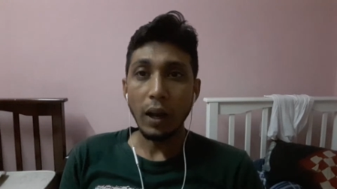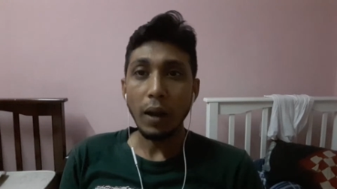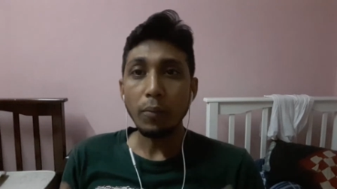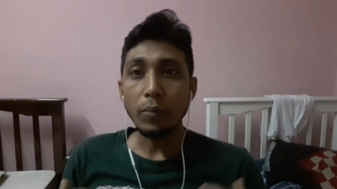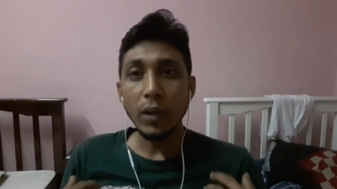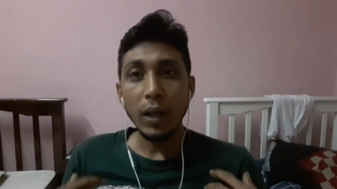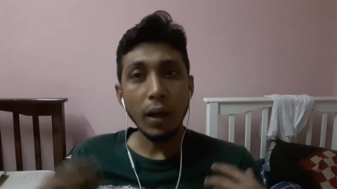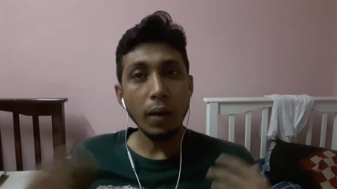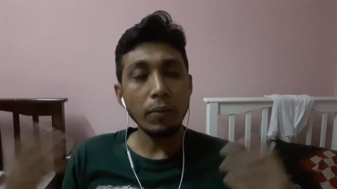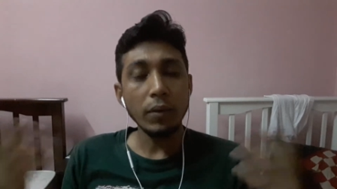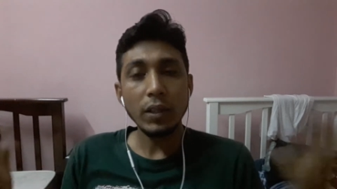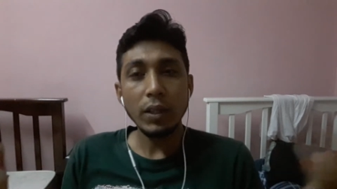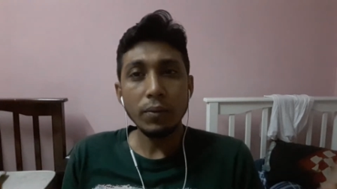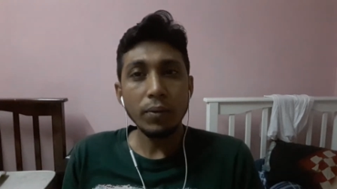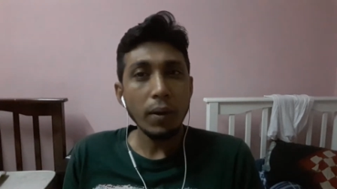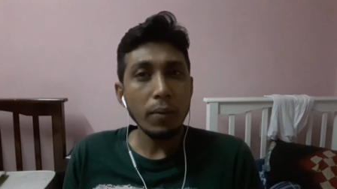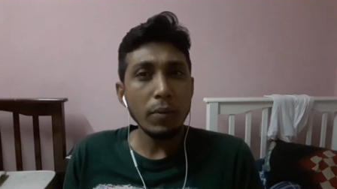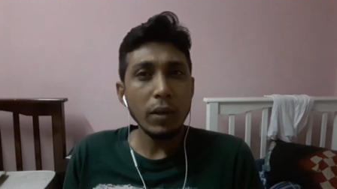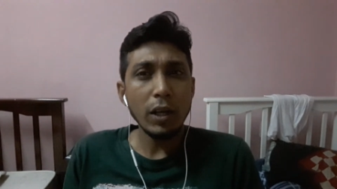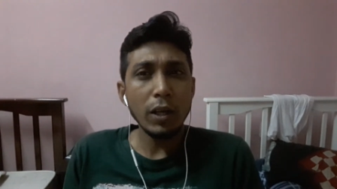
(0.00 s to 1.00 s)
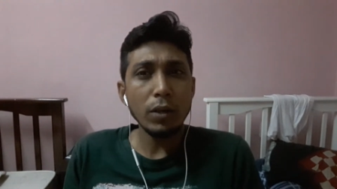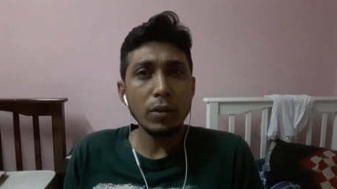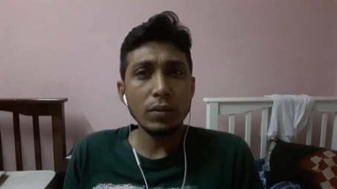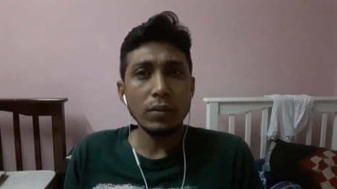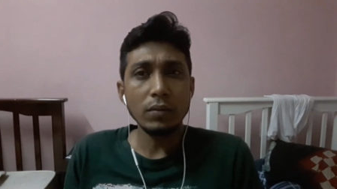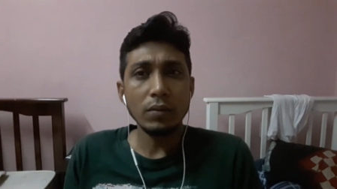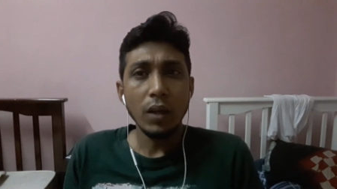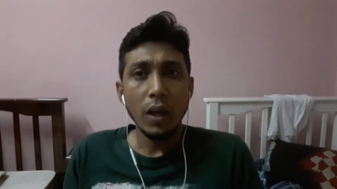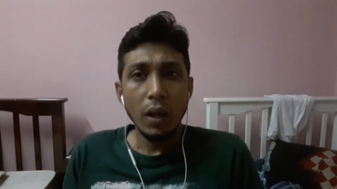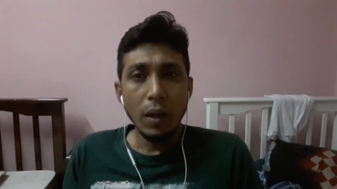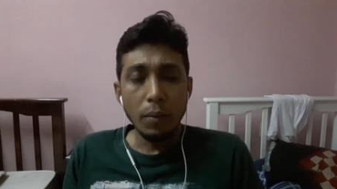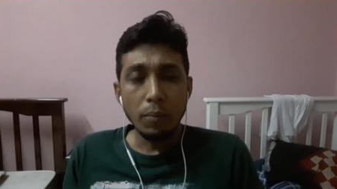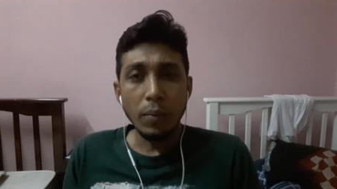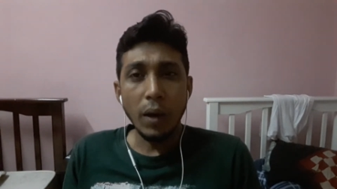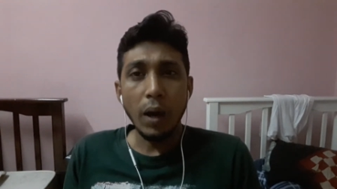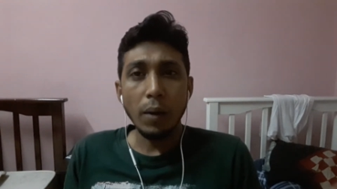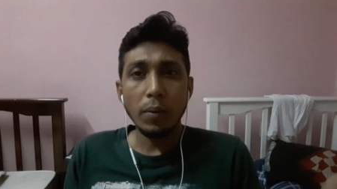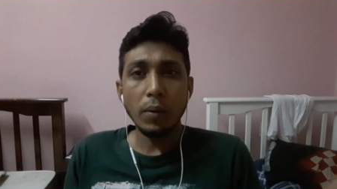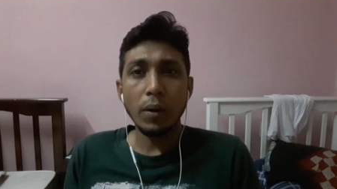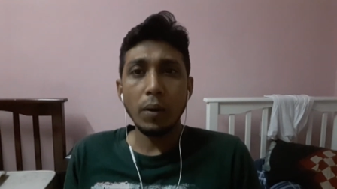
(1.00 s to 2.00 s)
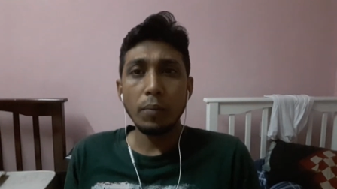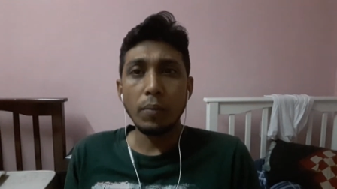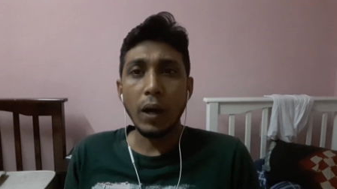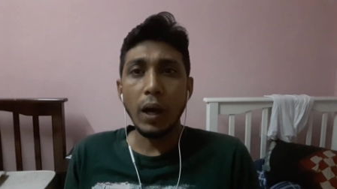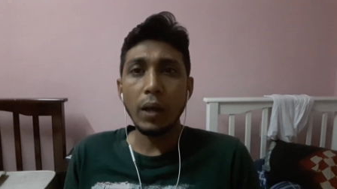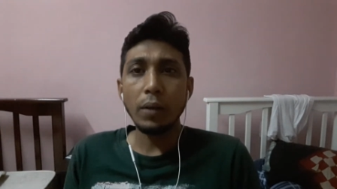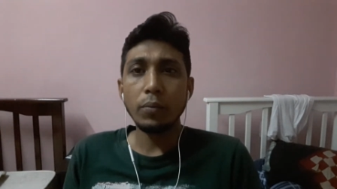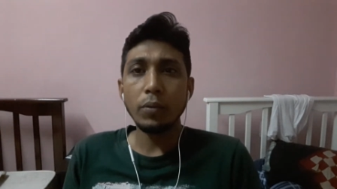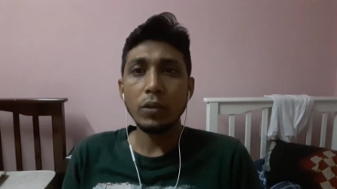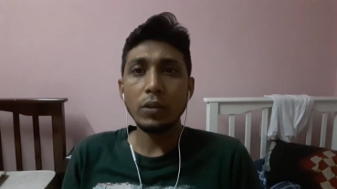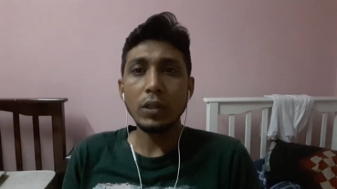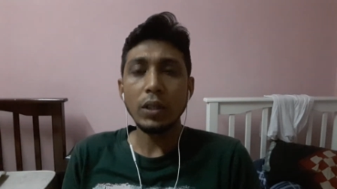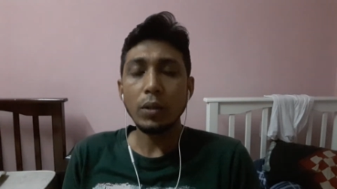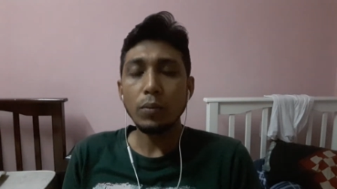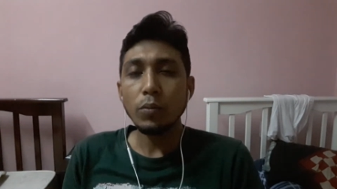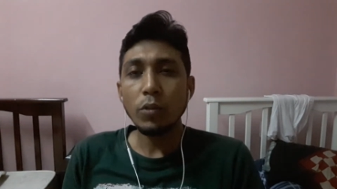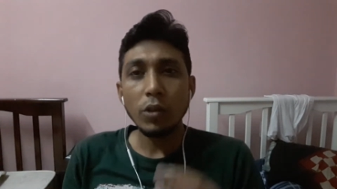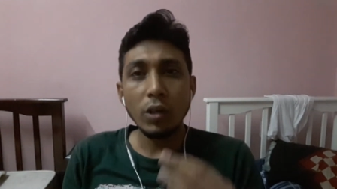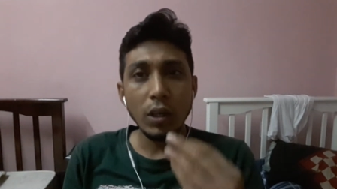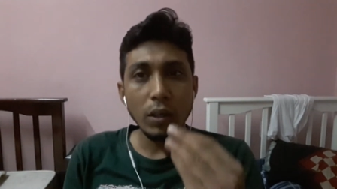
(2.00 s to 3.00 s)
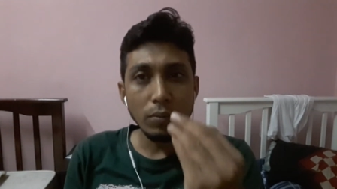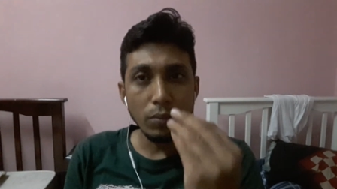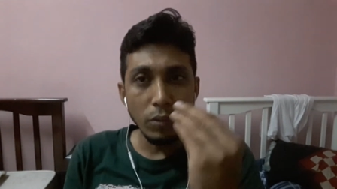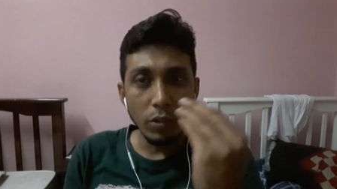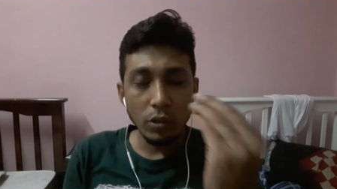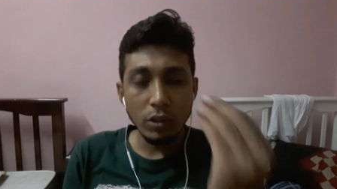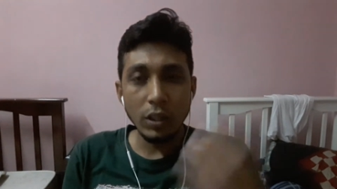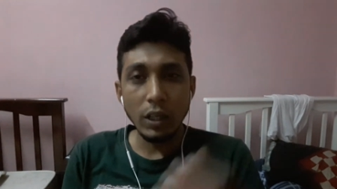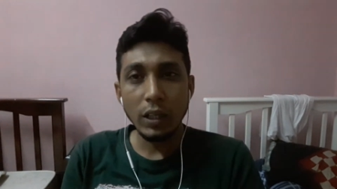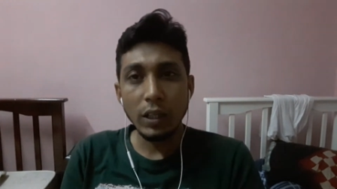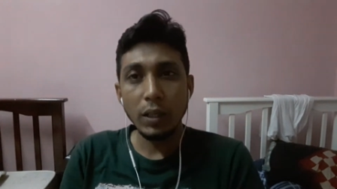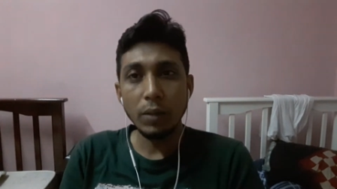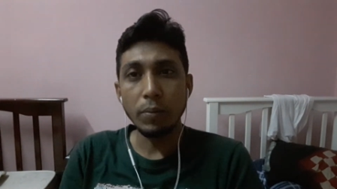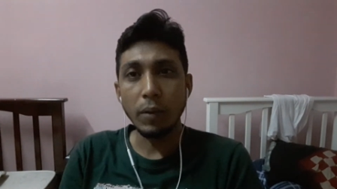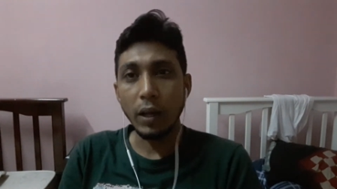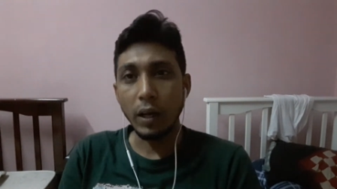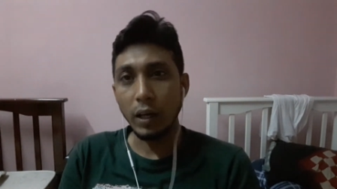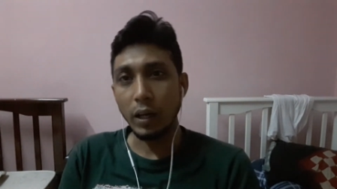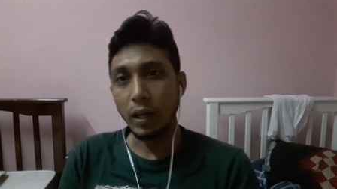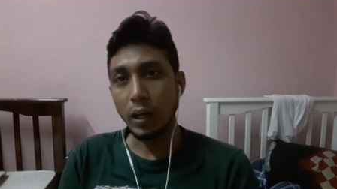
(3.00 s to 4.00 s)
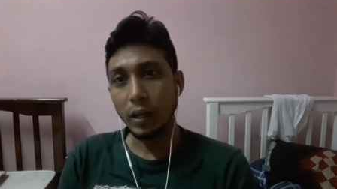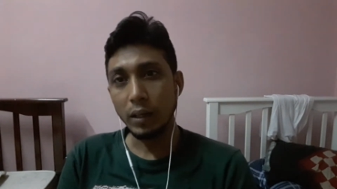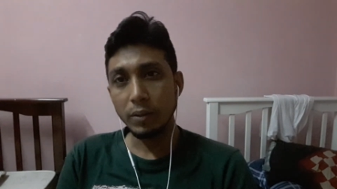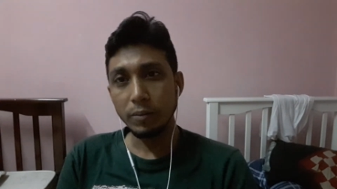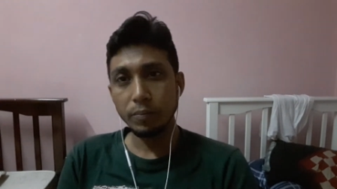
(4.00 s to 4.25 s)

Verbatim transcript: আর আমরা আমাদের ফ্যামিলির মা বাবা ভাই বোনদের মুখে মুখ দেখতে পারি না